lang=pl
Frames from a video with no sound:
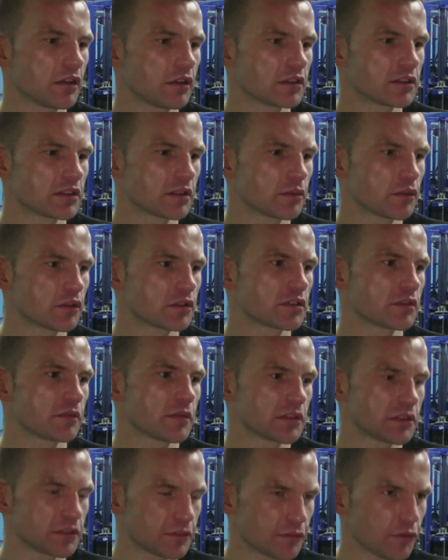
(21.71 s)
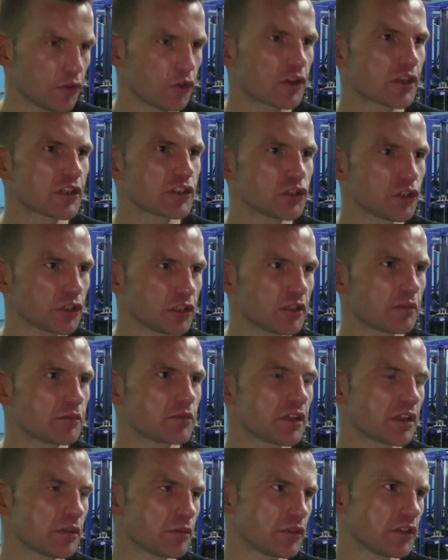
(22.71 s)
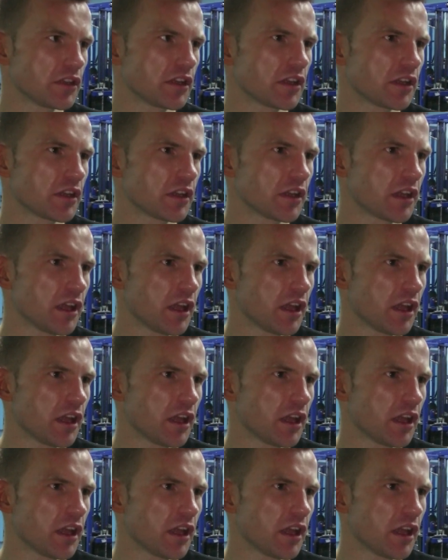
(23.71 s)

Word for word: e, zaboksować w określonym terminie,